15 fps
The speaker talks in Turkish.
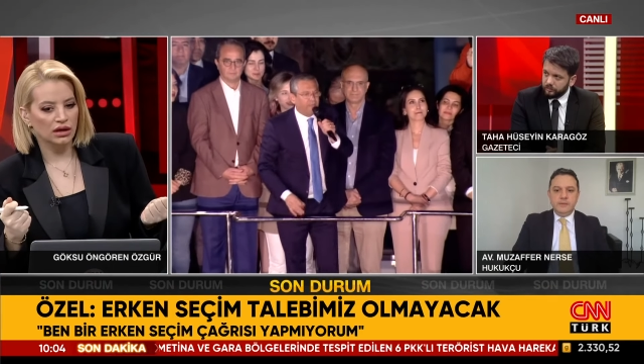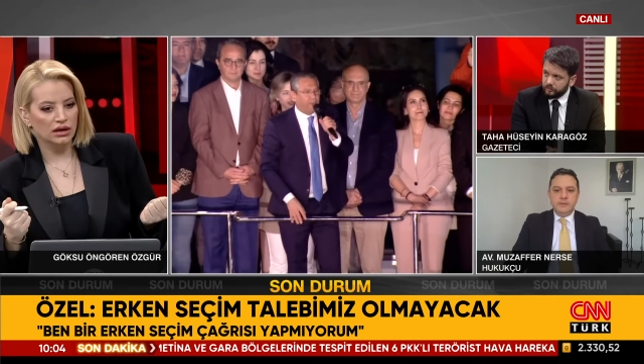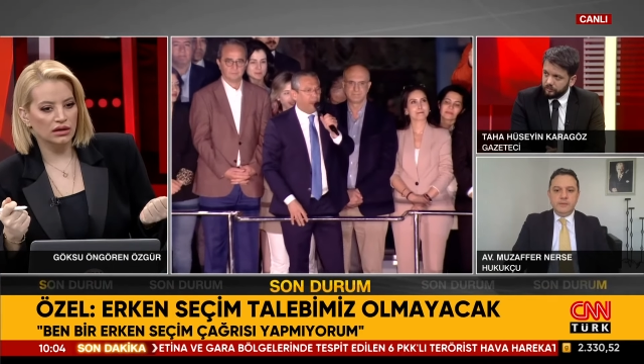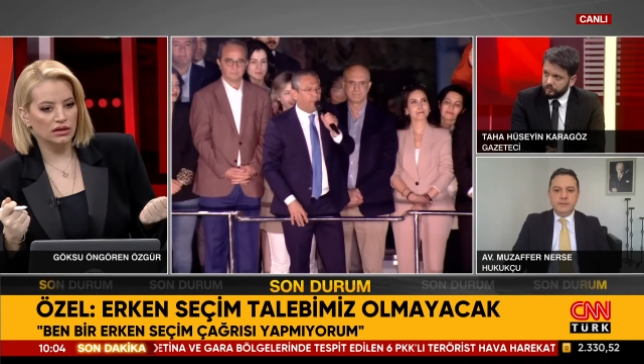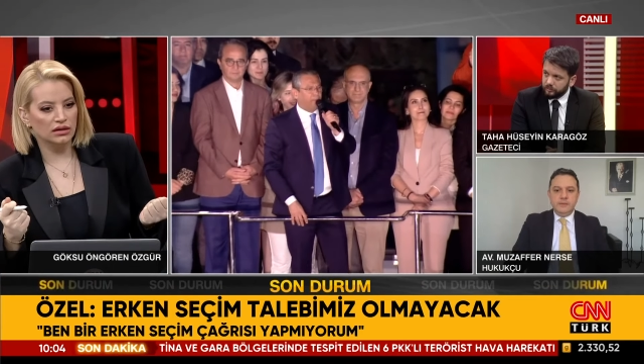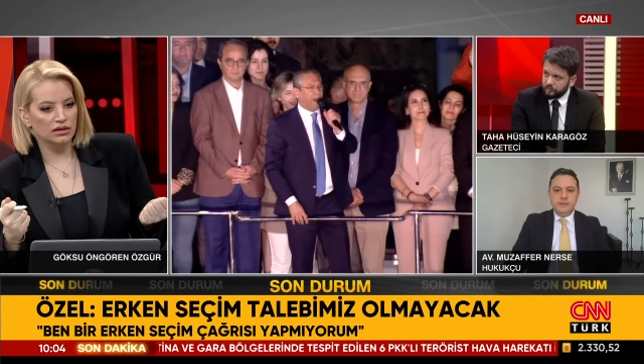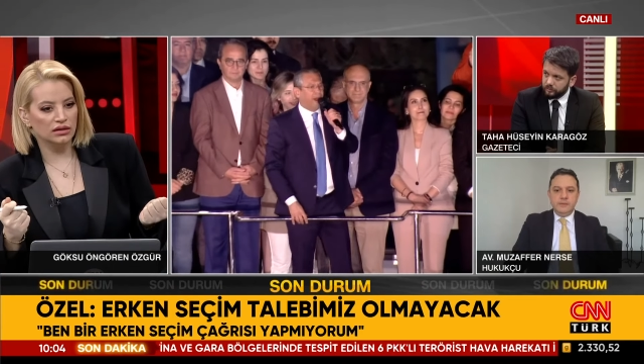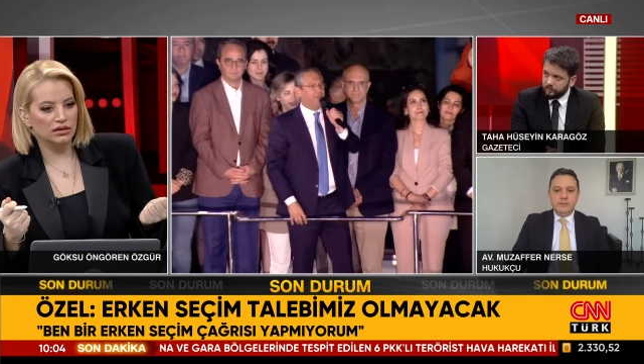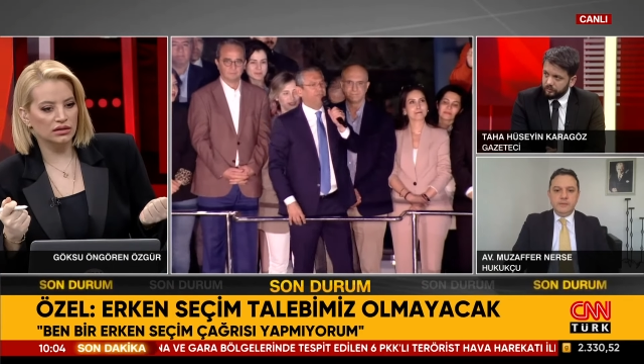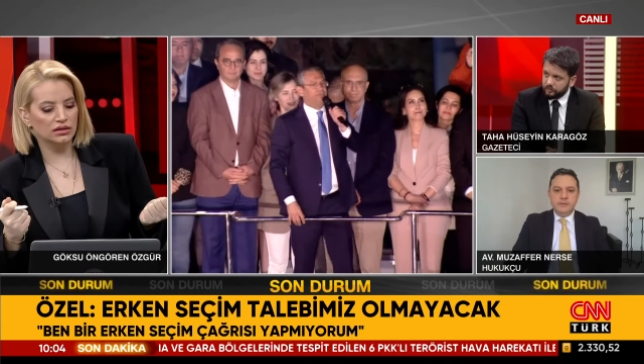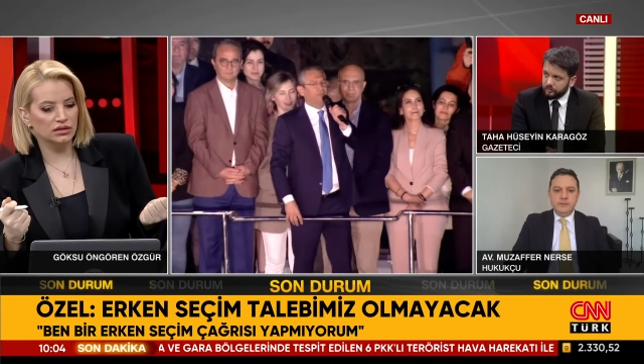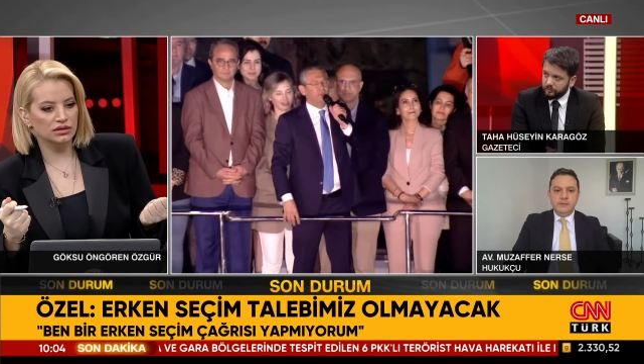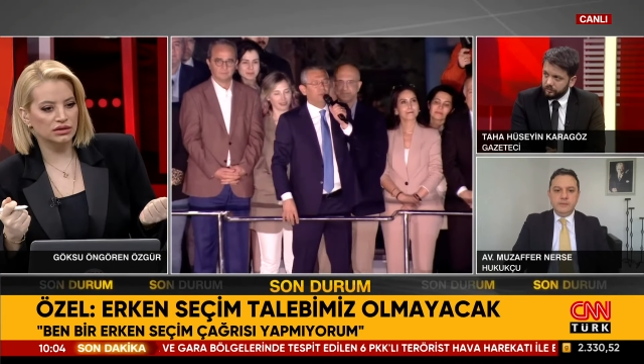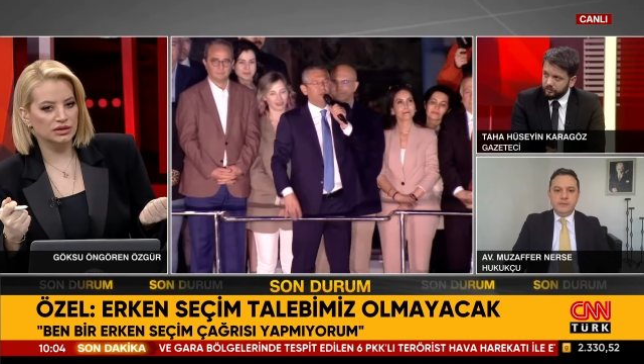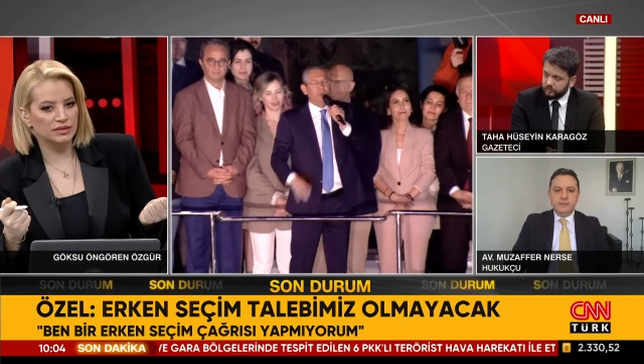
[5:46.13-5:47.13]
E,
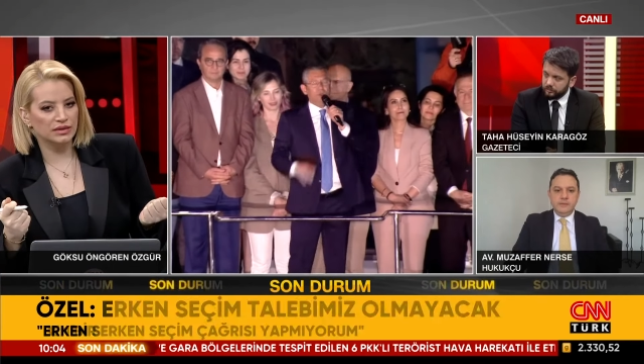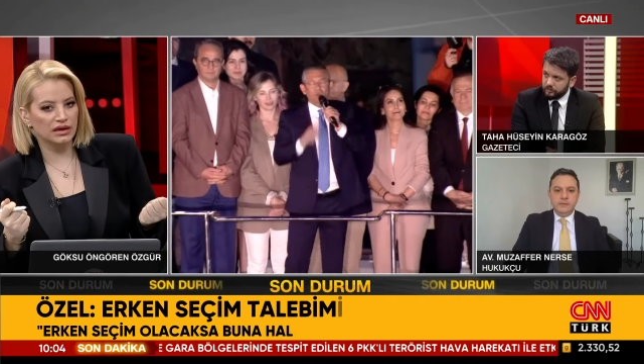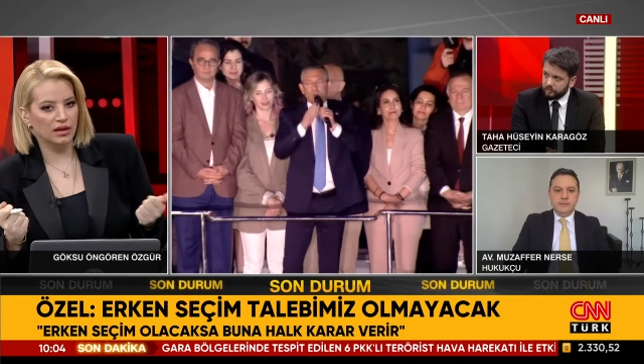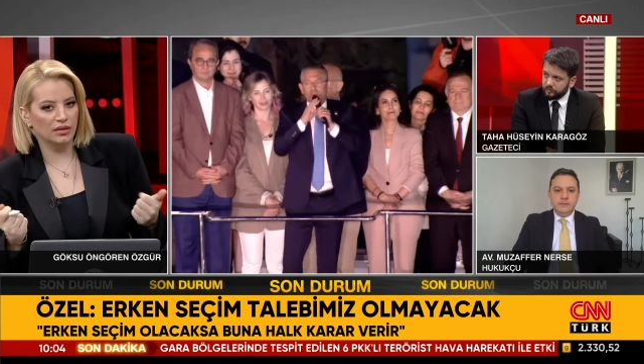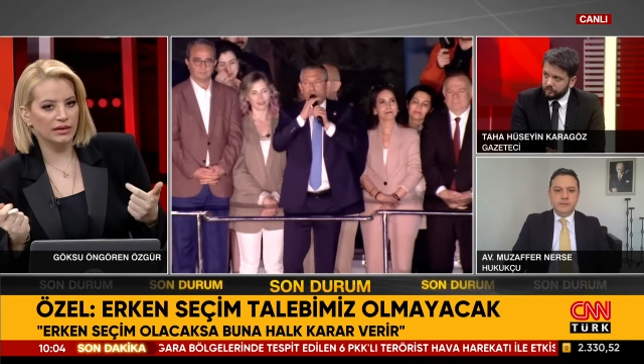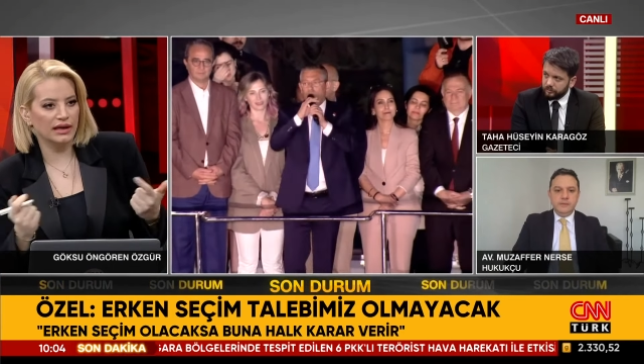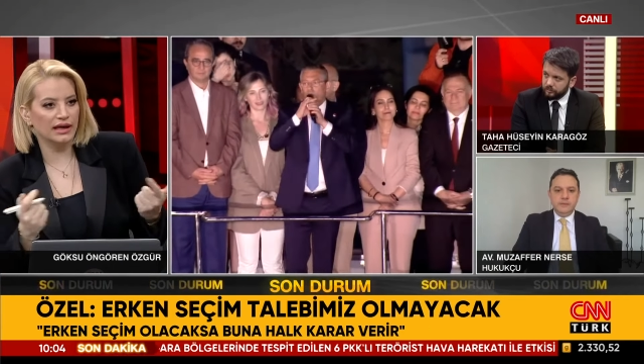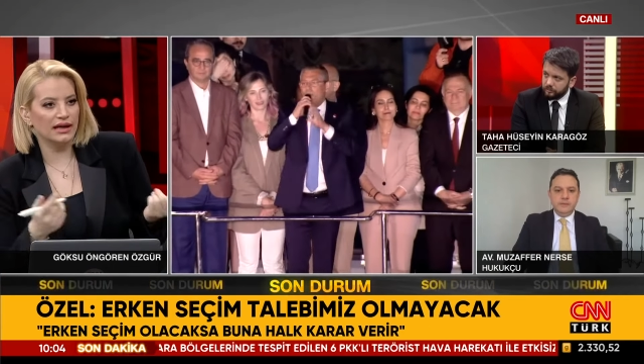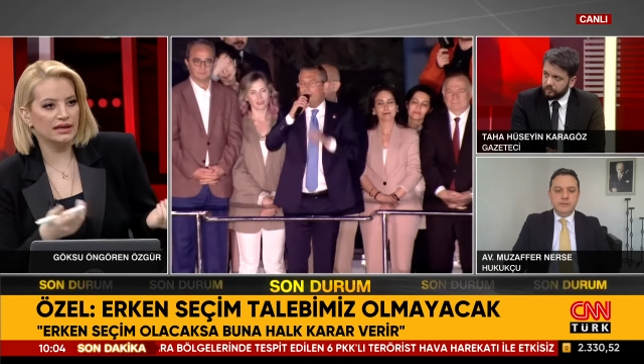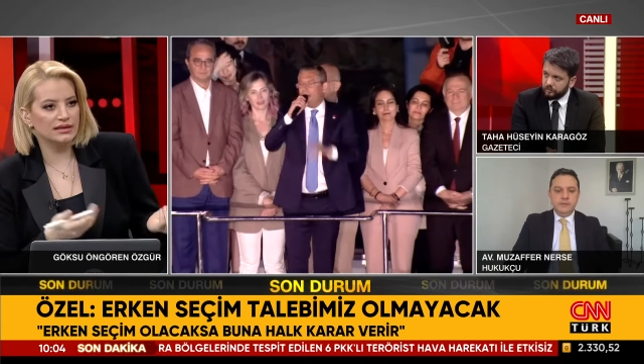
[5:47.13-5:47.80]
şimdi ama genel